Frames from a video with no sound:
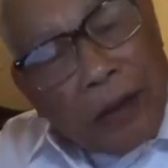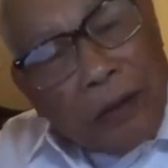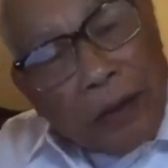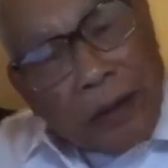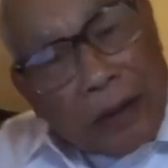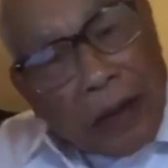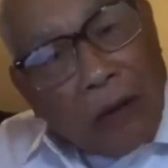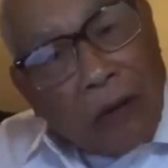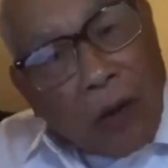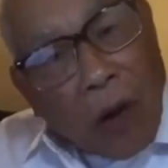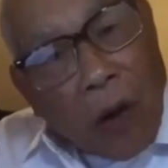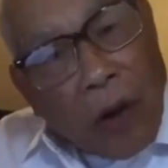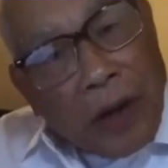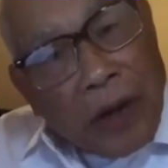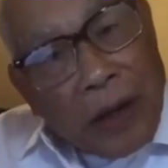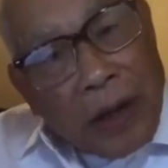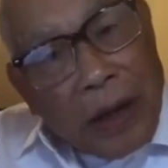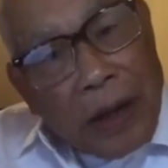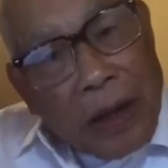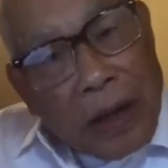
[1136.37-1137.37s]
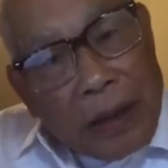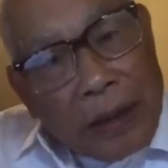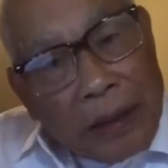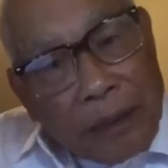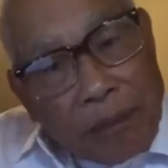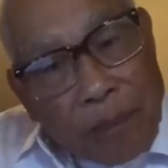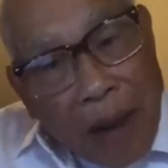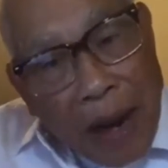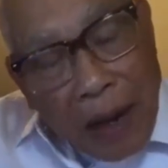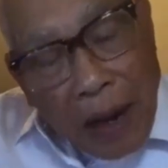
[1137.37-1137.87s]
được con tàu rồi
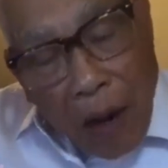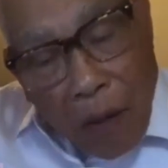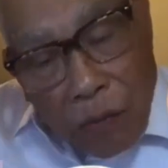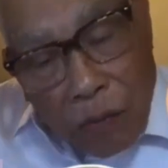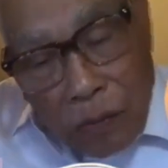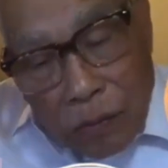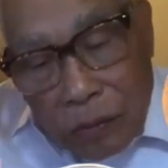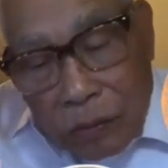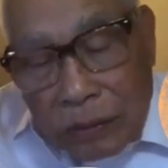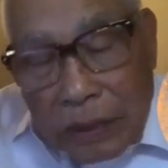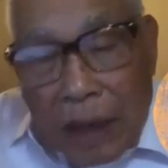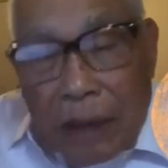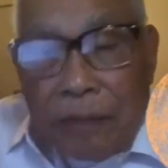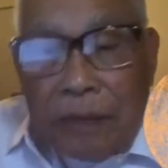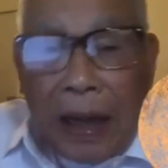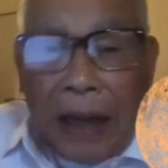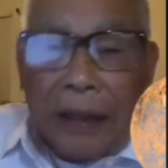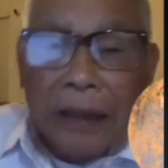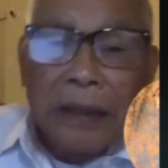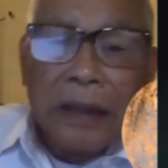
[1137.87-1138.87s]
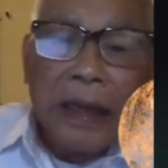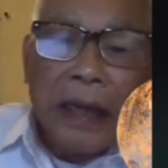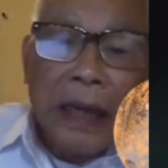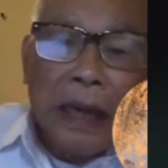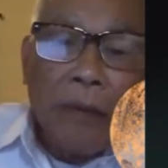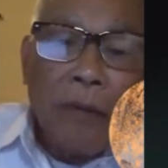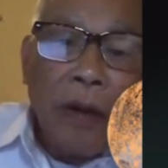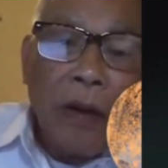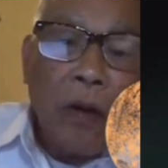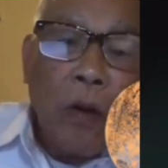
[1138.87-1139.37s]
mà không tìm cách
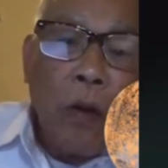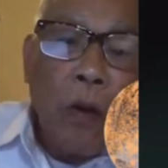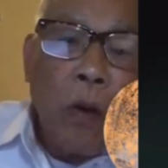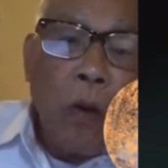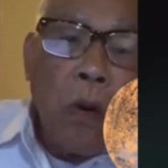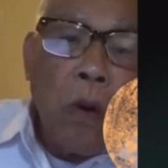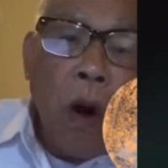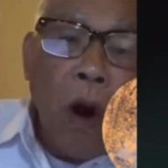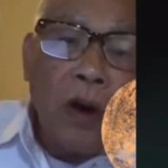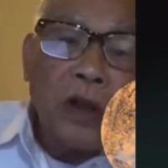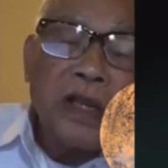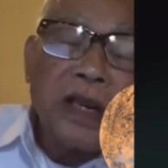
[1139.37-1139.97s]
ký với cụ Hồ